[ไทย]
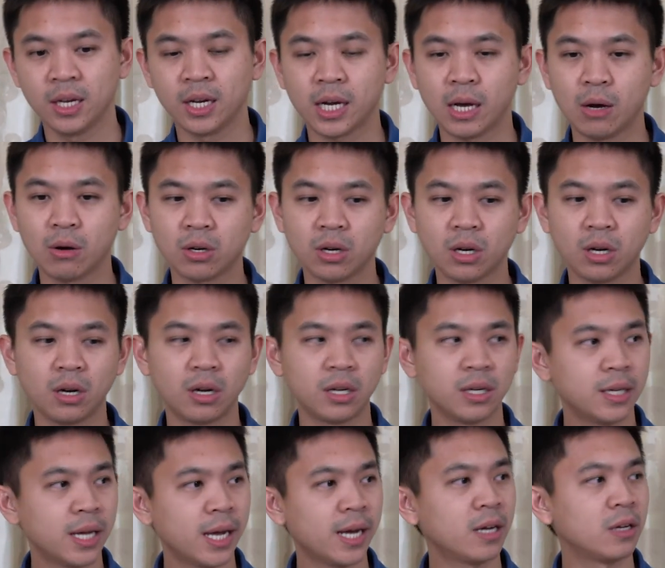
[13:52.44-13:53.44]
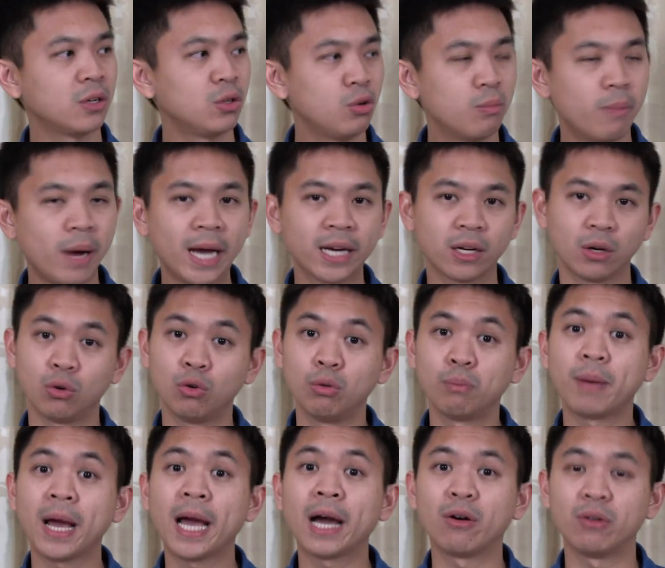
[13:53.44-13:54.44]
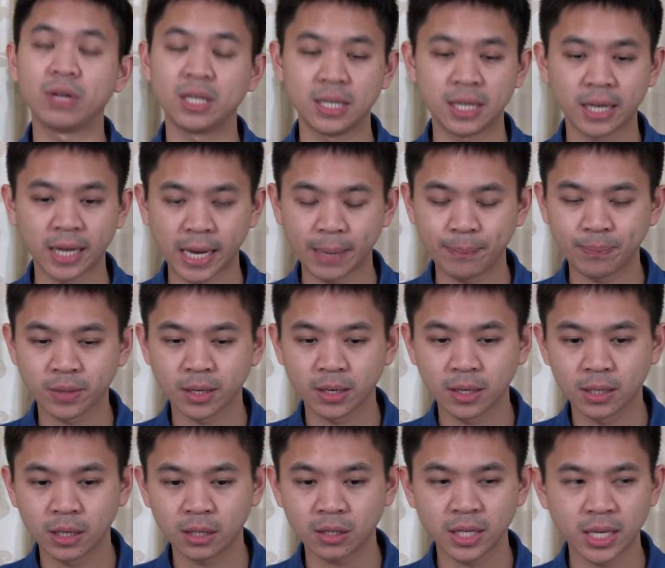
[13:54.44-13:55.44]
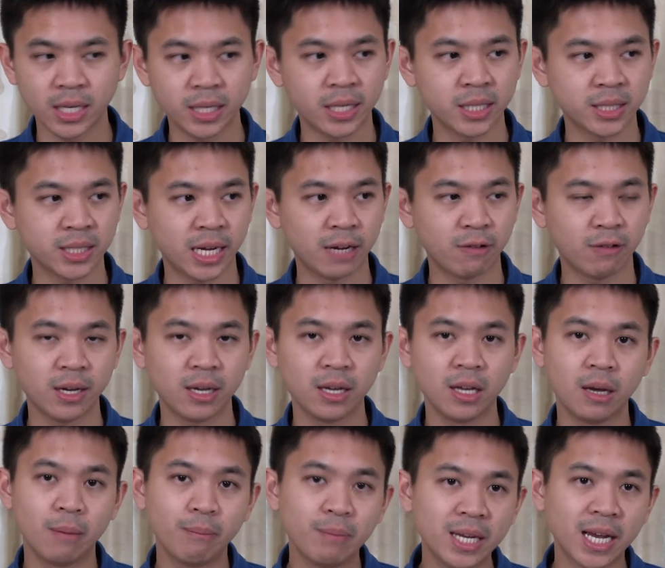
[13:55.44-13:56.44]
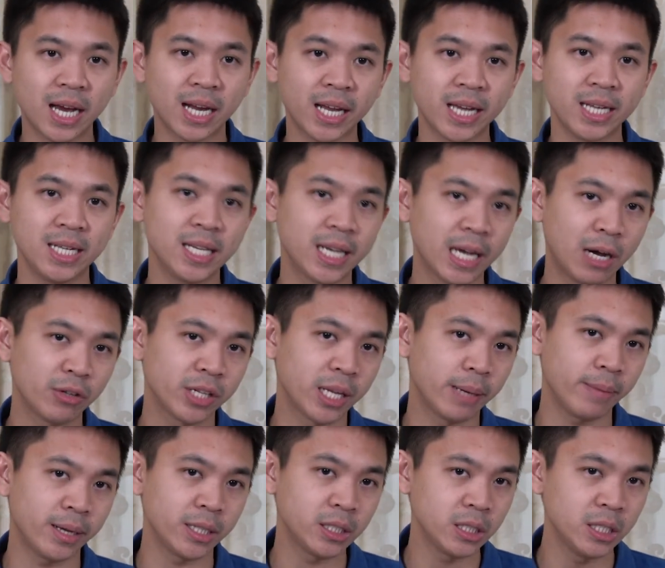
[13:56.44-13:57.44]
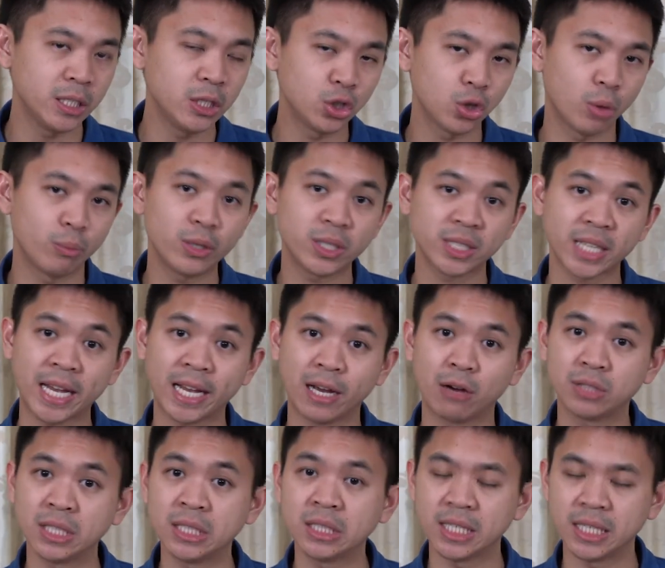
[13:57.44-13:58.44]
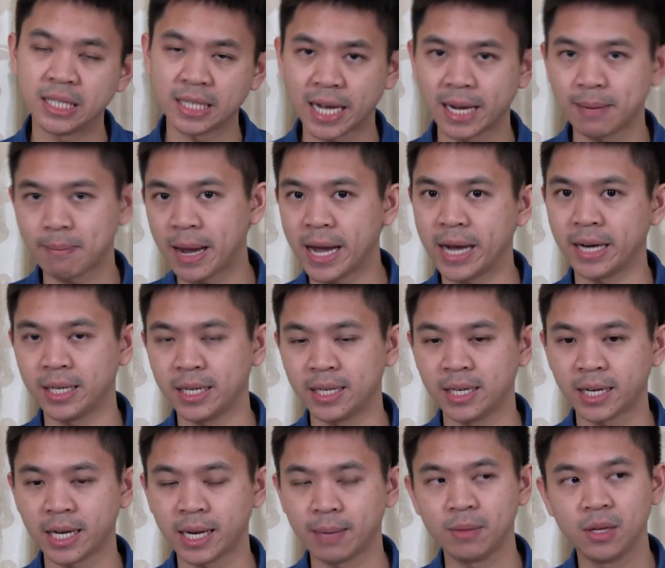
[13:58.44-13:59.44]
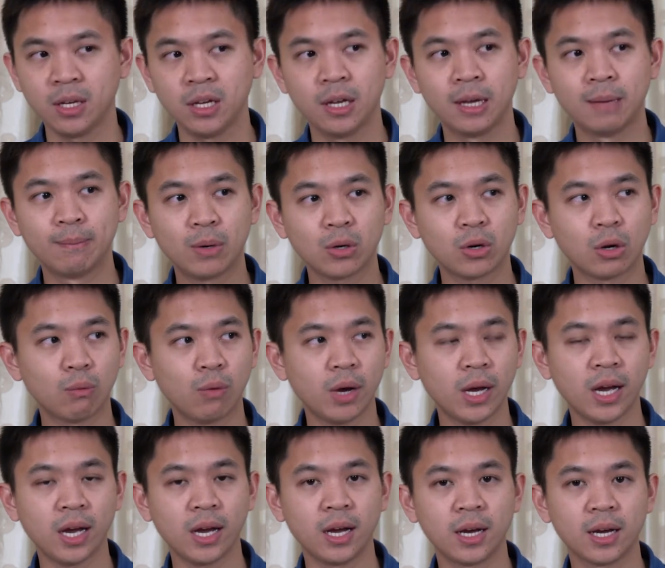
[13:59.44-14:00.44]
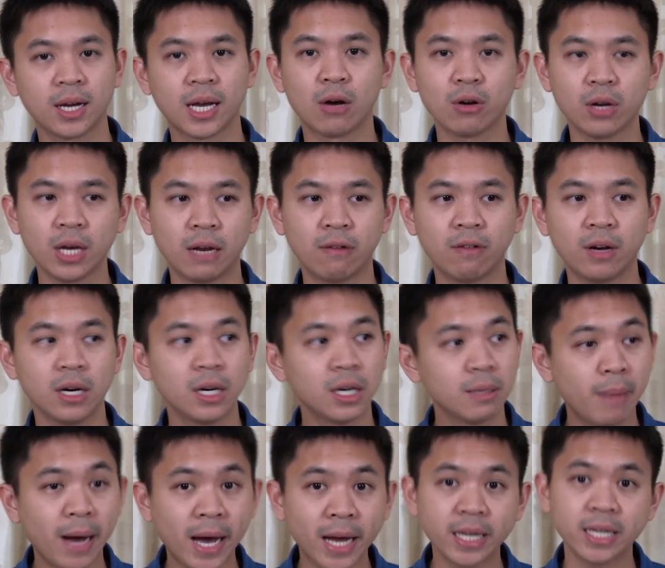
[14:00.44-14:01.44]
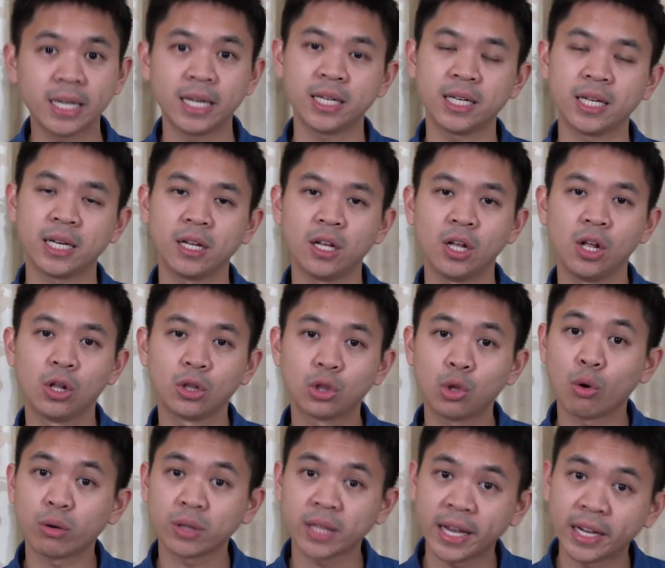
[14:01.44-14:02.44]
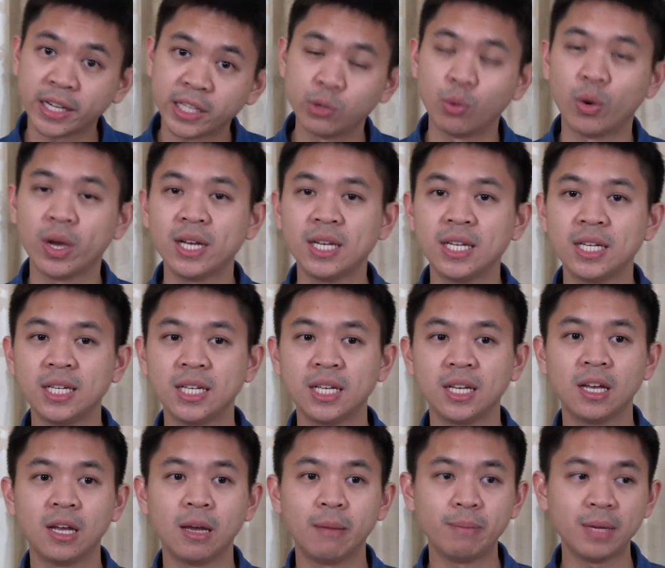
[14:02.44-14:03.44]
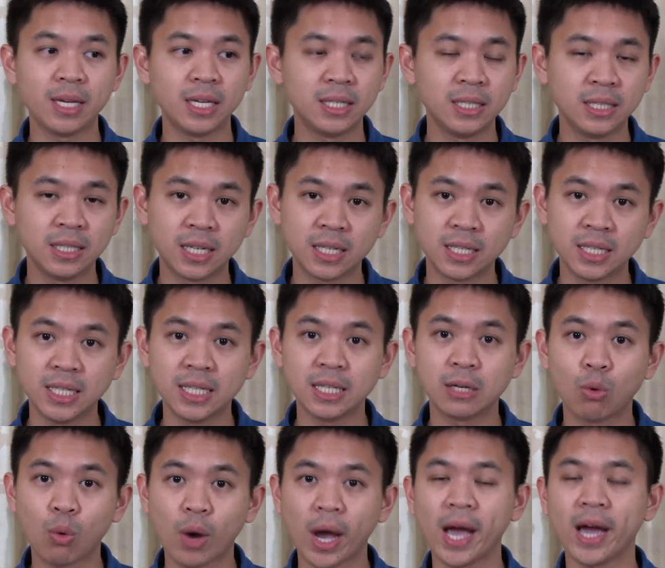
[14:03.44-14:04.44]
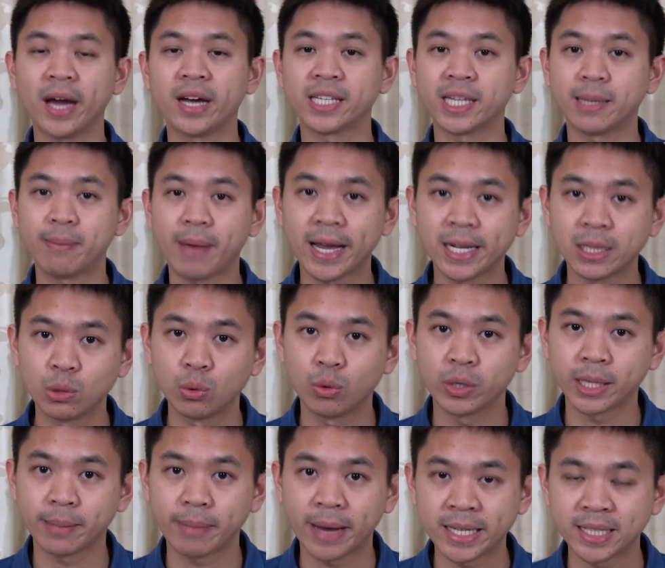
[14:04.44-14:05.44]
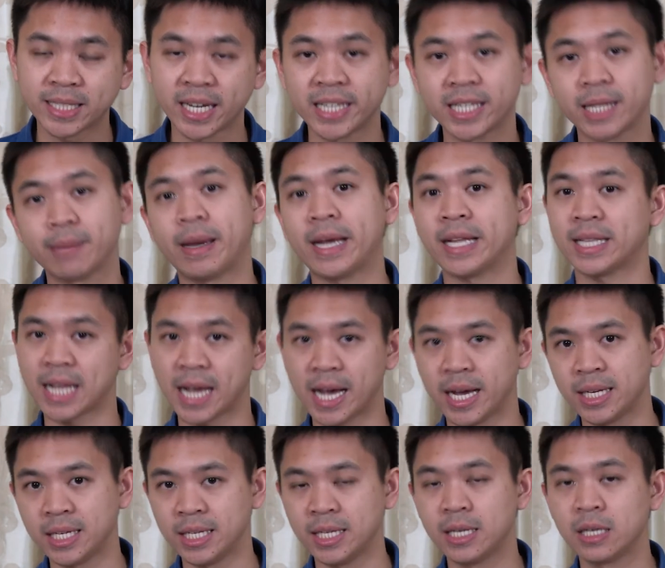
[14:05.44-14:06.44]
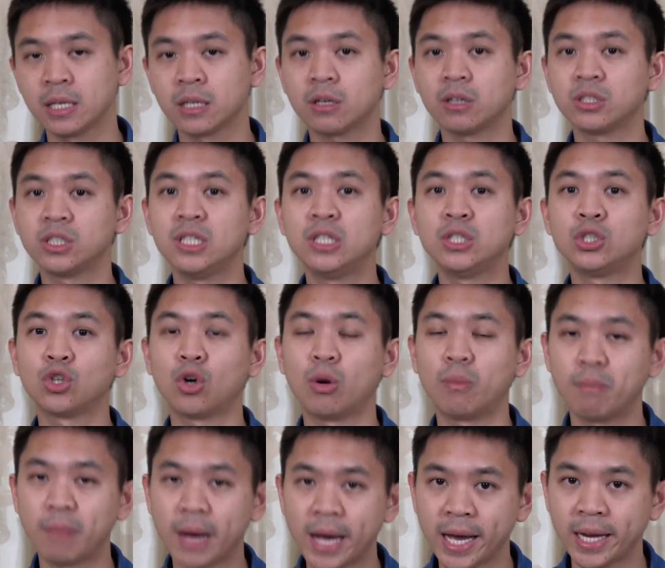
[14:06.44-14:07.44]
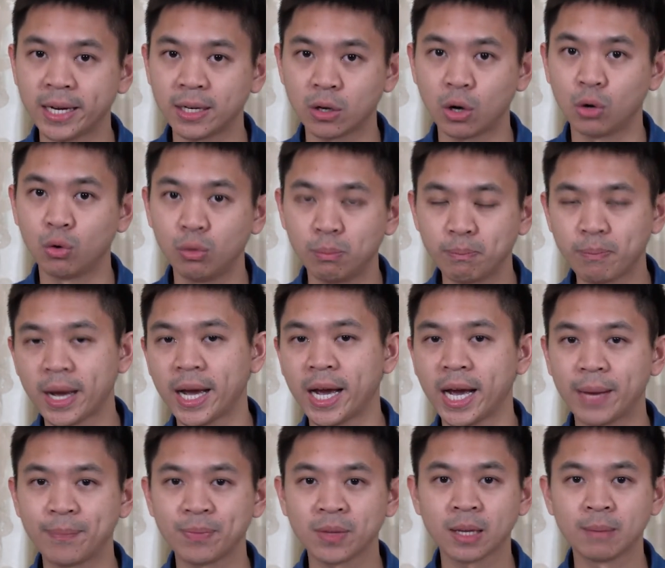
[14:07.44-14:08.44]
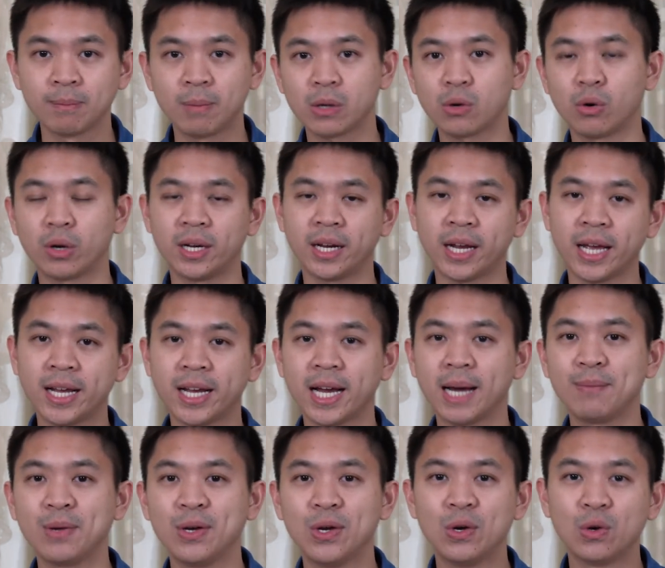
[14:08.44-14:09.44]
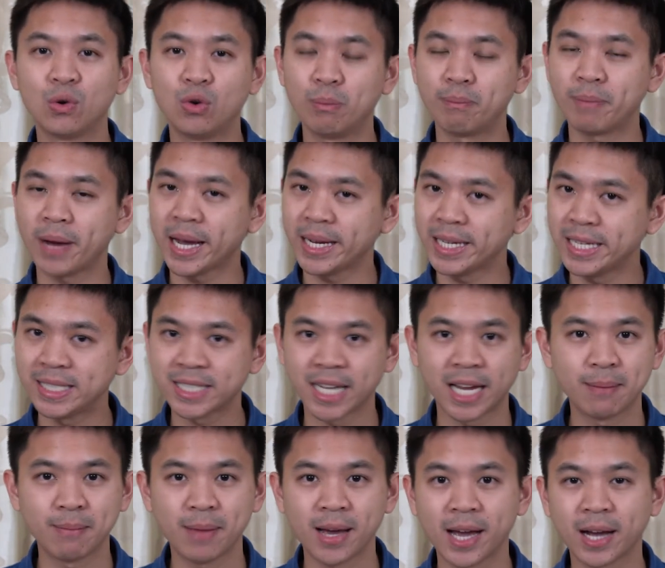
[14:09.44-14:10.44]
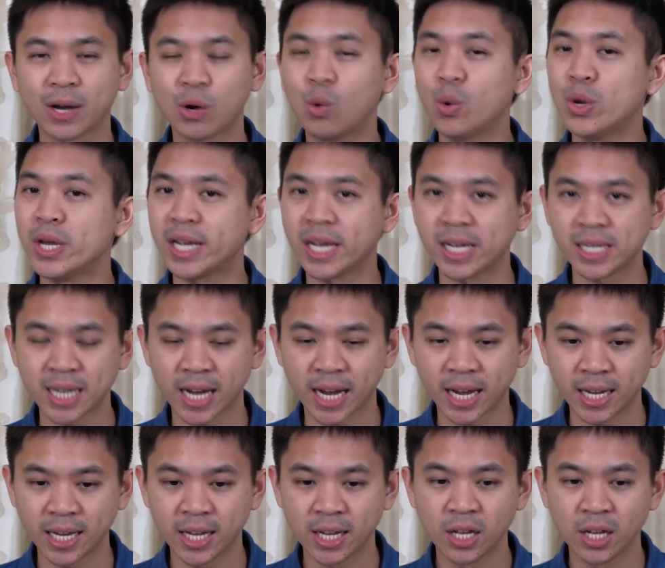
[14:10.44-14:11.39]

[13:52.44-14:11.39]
เขาก็นั่งดูบ้านของคุณป้าคนนี้นะครับแล้วก็คิดในใจว่ามีอะไรที่เขาสามารถชื่นชมด้วยใจเขาจริงๆได้บ้างเนี่ยนะครับปรากฏว่าเขาก็เห็นว่าเออบ้านนี้เนี่ยตกแต่งสวยดีมีเนื้อที่กว้างสยตัวสบายใจสบายตาดีก็ชื่นชมบ้านของคุณป้าปรากฏอะไรครับคุณป้าดีใจมากคุยกันใหญ่